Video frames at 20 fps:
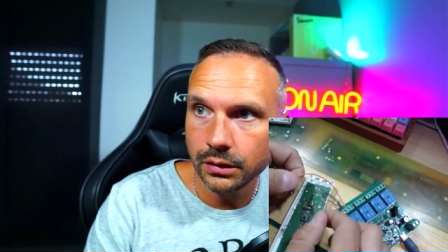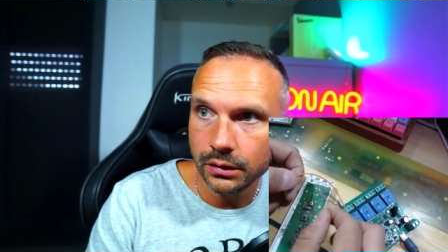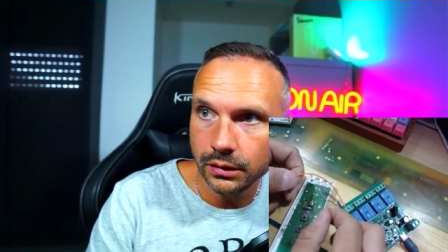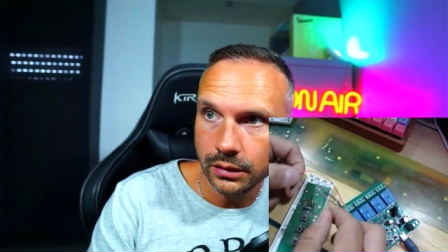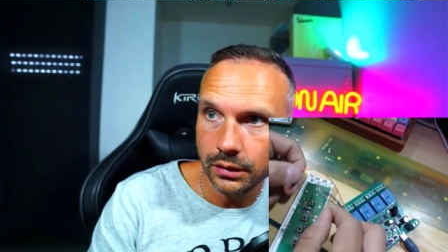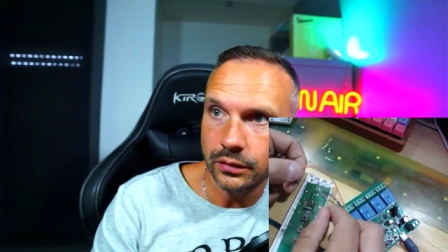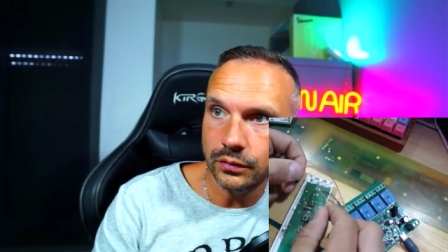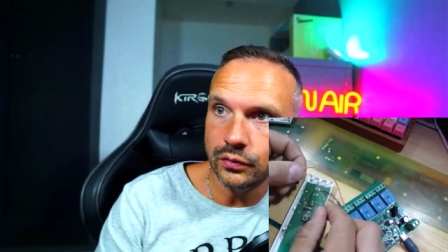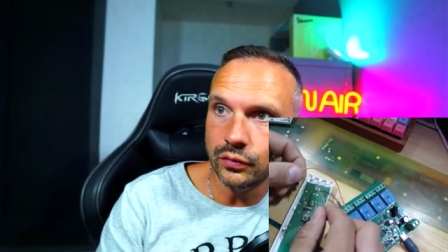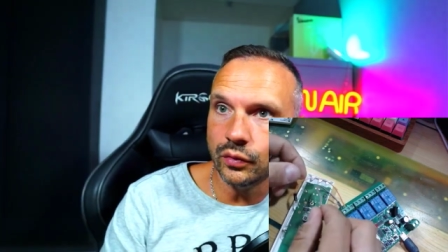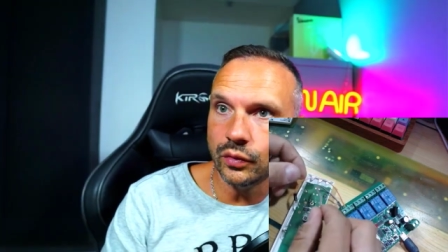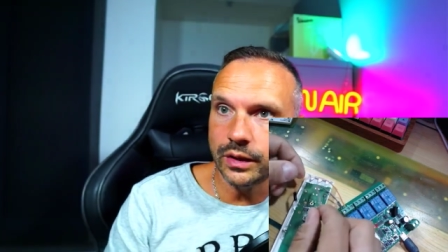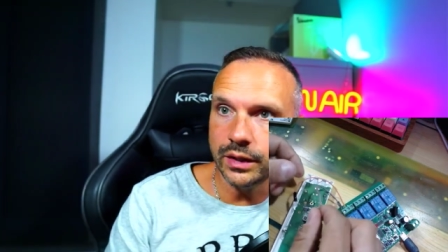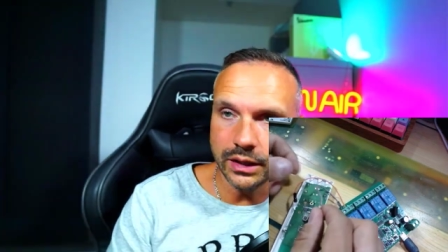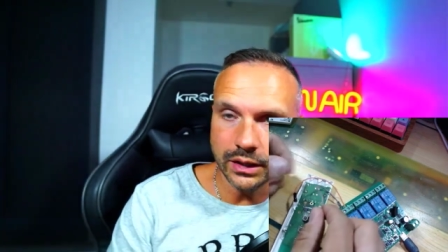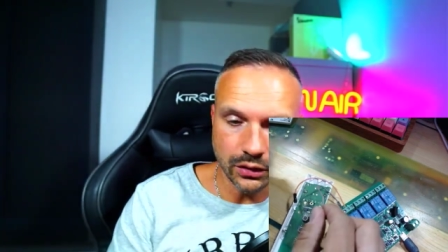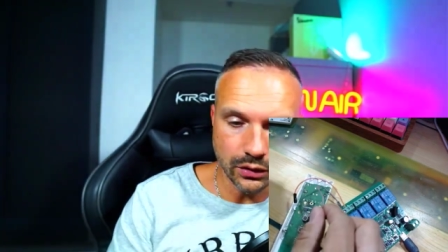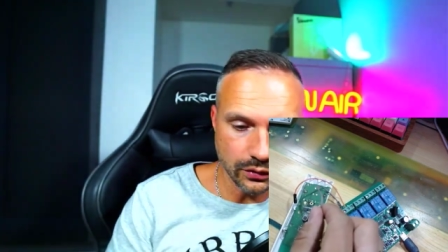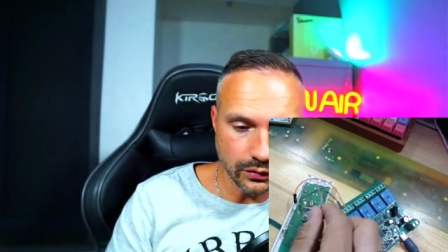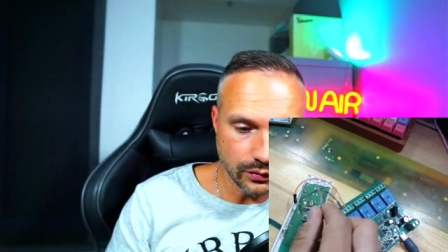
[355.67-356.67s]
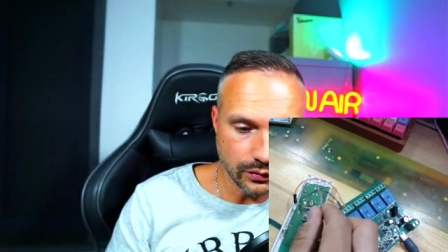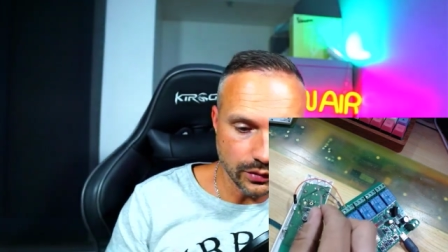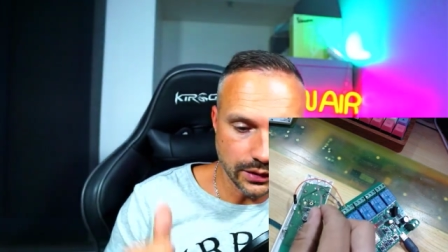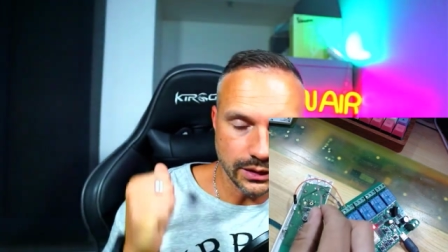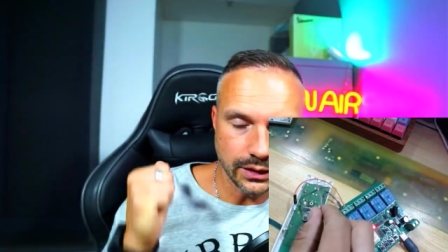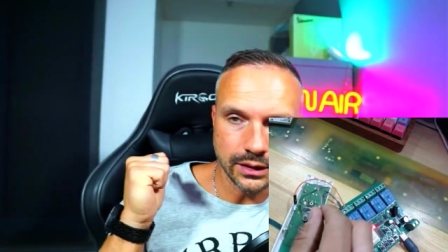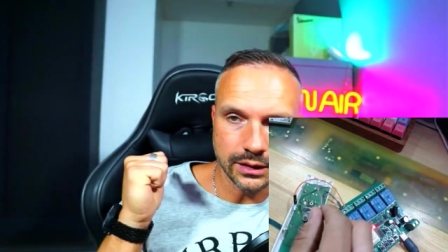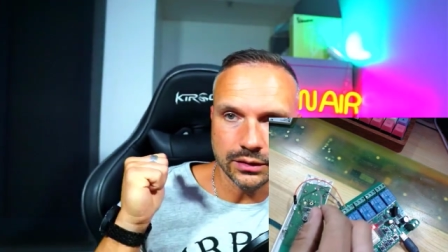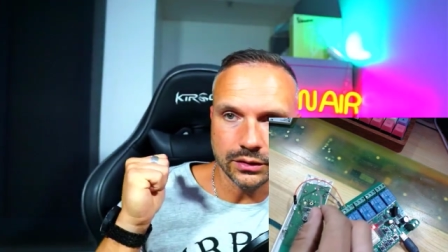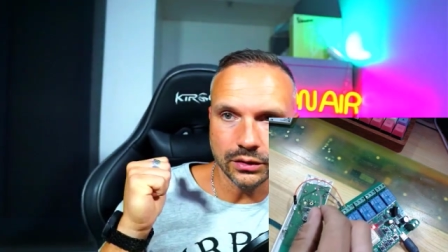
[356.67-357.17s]
Et vous voyez que le volet
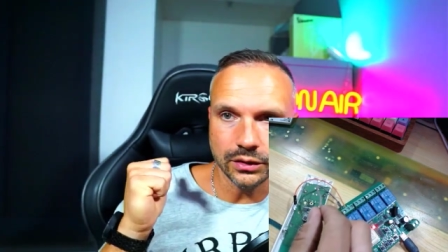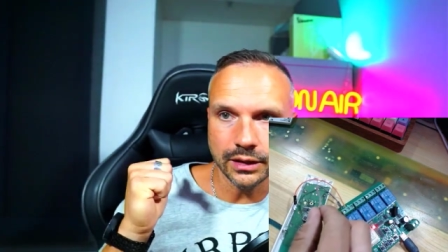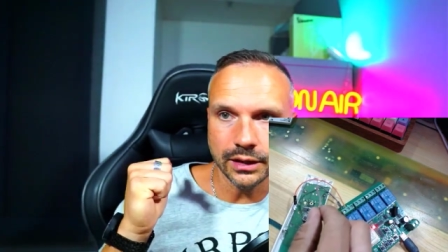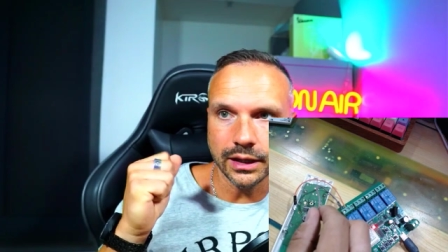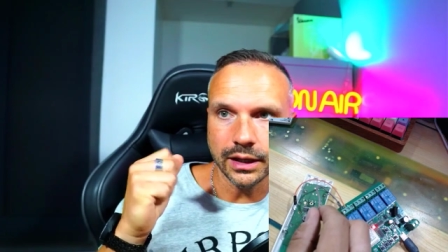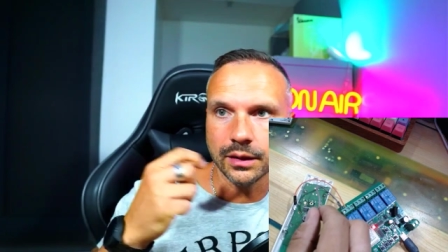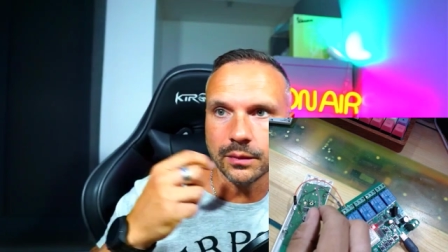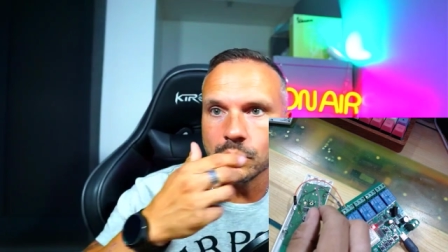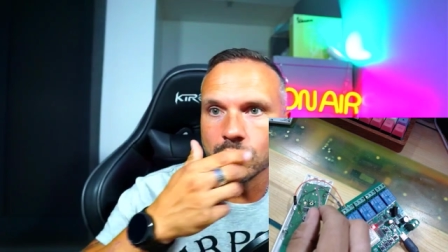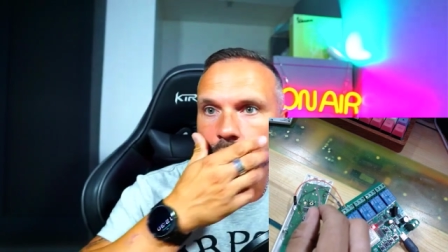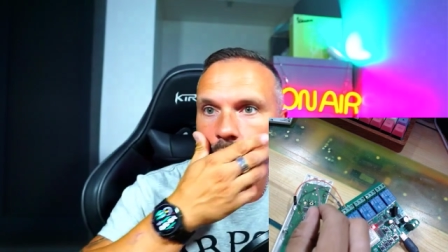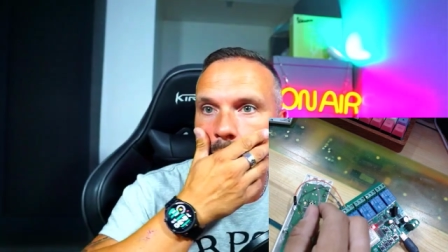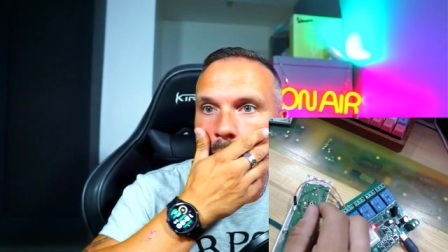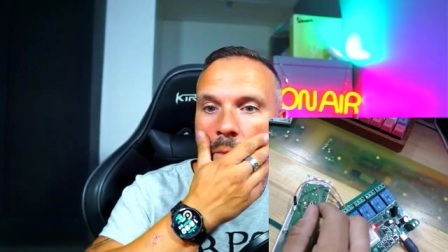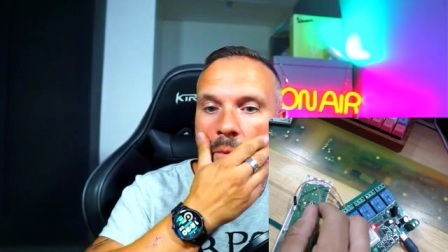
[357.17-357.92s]
descend derrière moi.